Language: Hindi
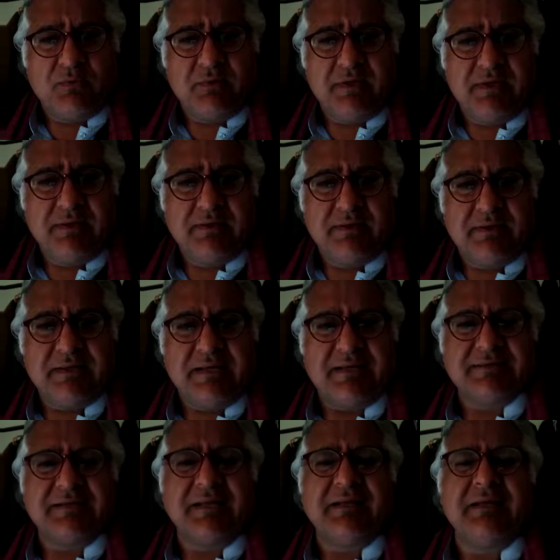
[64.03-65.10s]
होगी अठारह
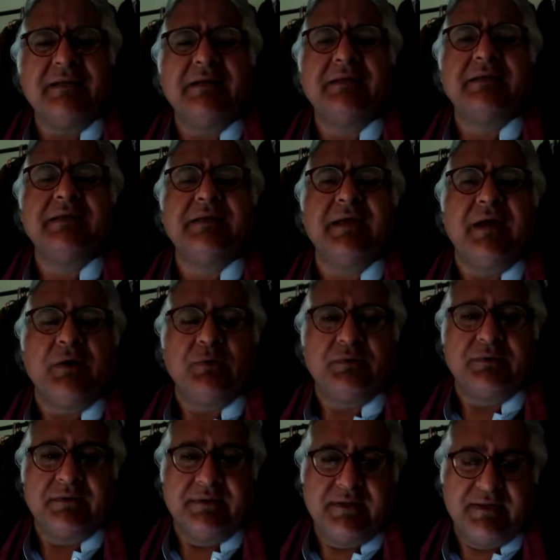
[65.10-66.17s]
साल की लड़की क्या
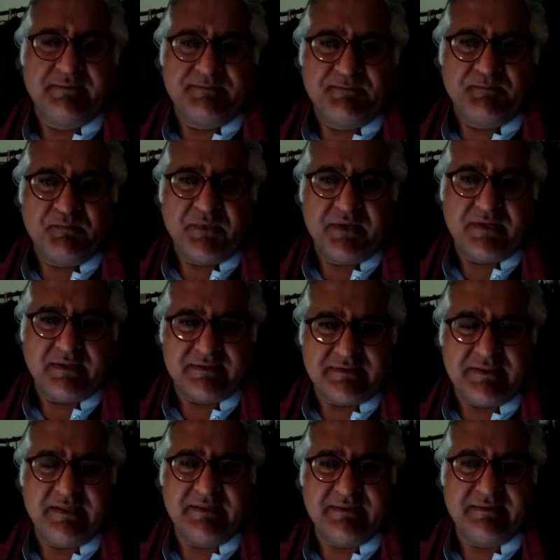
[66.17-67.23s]
होती है
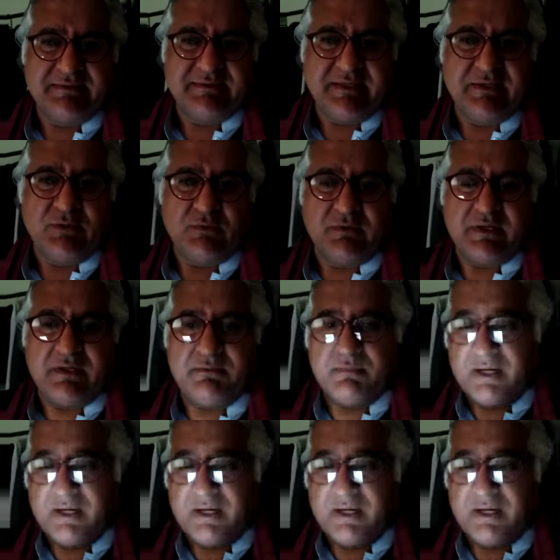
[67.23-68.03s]
कच्चे जहनों की